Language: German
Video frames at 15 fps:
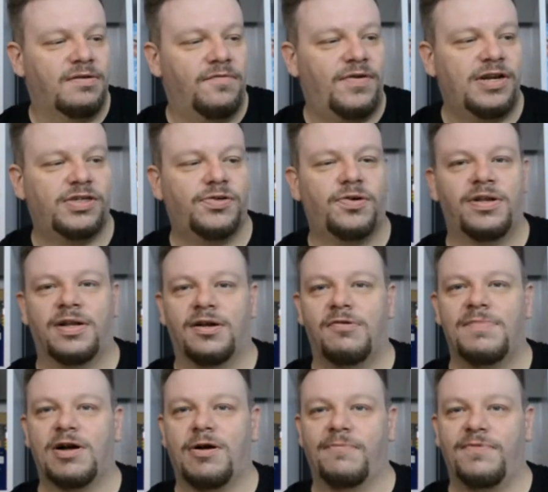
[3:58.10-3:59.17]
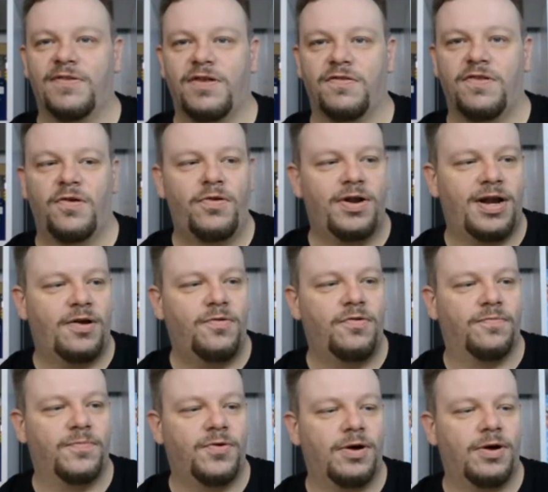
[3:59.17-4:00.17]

Finde ich schön. Guck mal, kommt was aus der Höhle der Löwen.